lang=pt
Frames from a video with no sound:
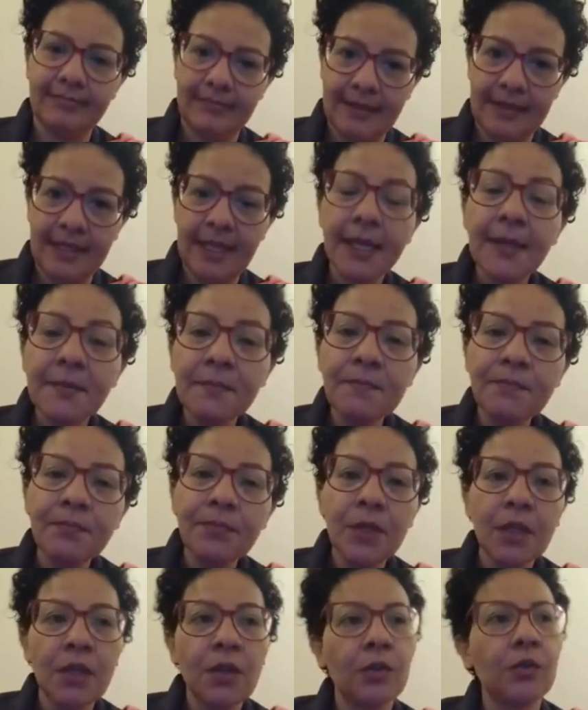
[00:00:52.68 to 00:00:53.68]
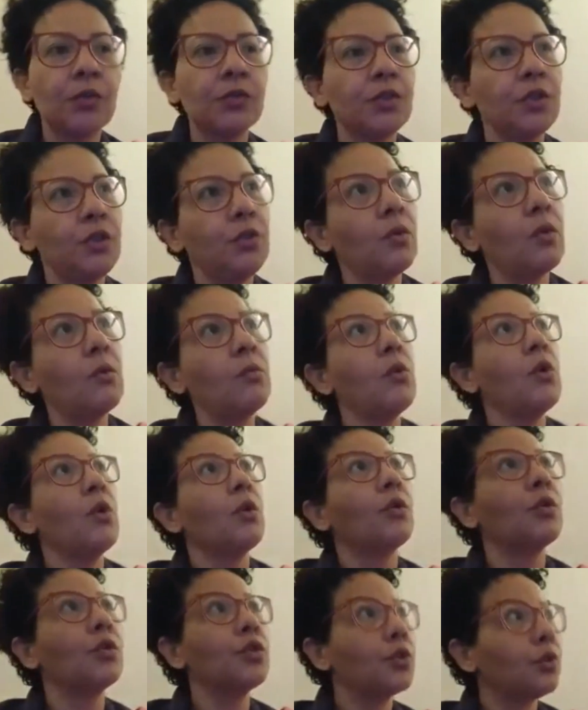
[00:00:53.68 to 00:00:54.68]
né? Continuam
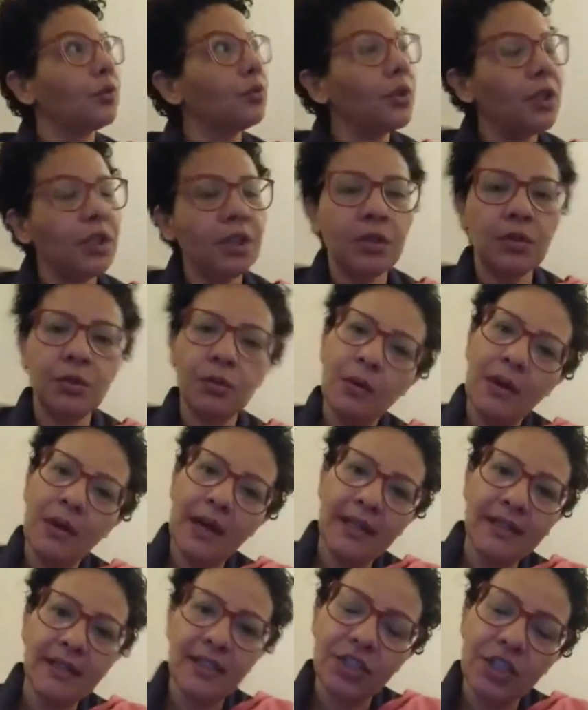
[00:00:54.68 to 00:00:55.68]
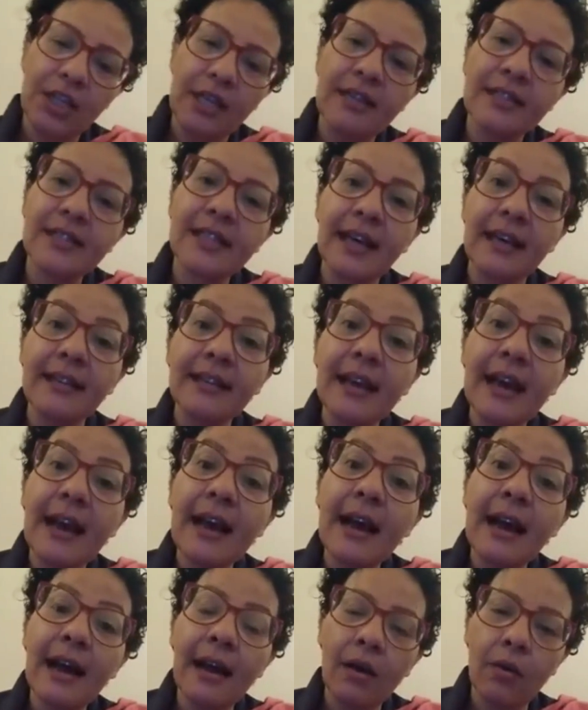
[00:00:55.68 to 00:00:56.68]
construindo as cisternas. Cadê a
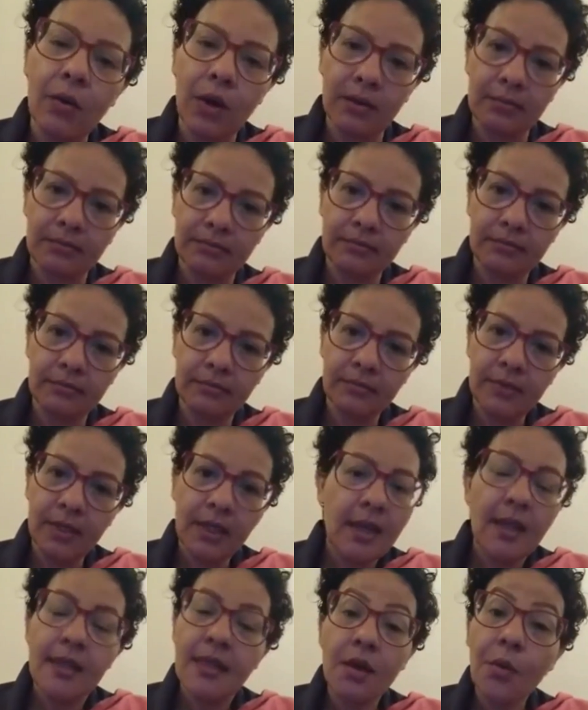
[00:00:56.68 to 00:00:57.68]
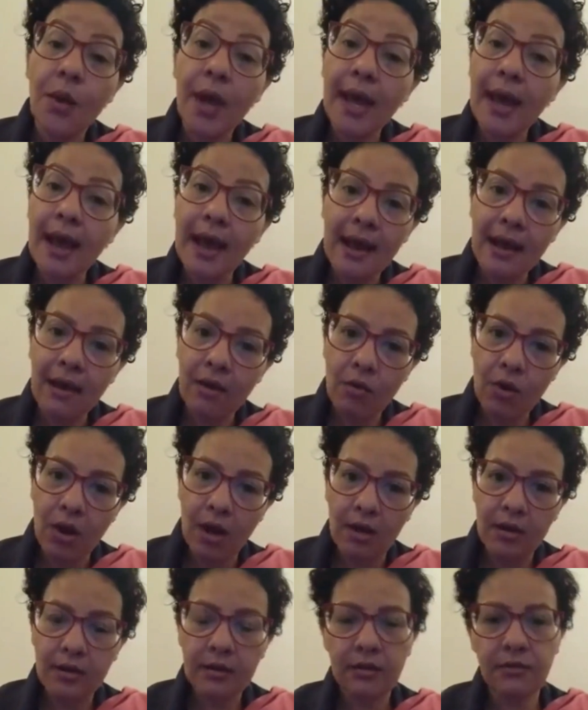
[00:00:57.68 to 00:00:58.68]
água? Não é
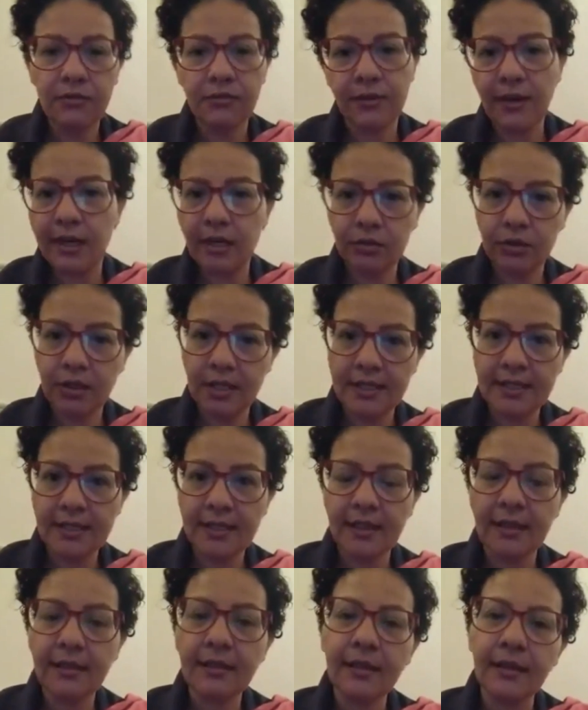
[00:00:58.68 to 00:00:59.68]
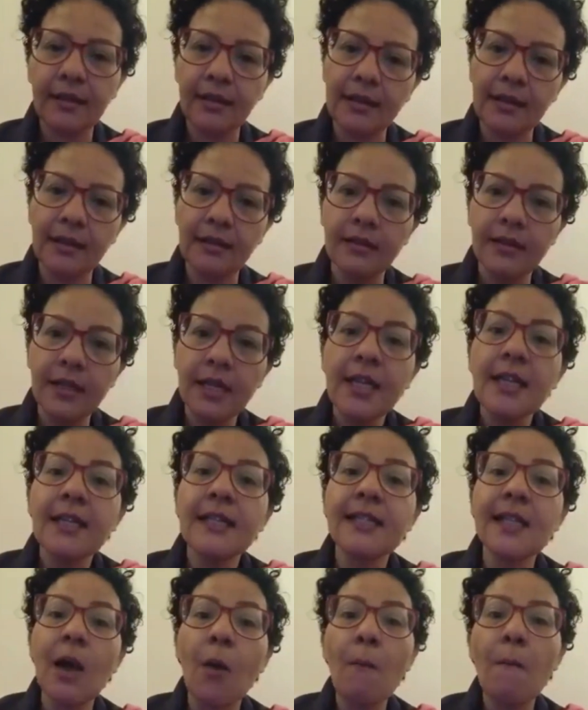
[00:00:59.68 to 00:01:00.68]
água que falta em Sertânia.
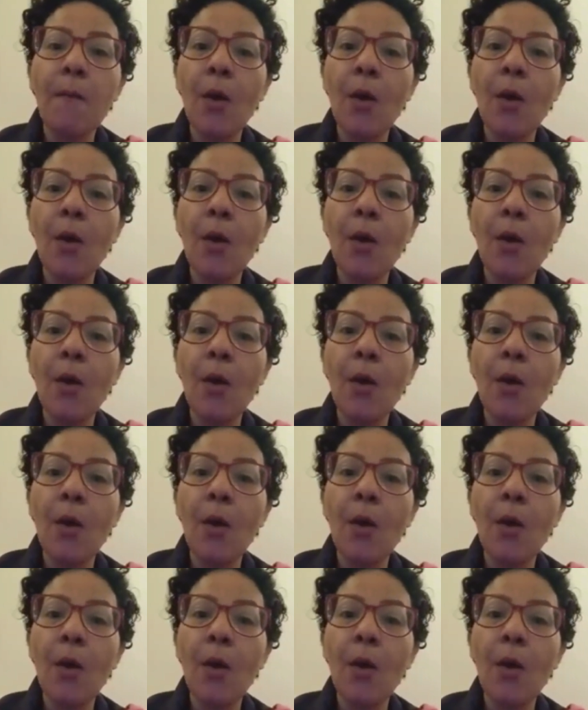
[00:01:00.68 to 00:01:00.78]
São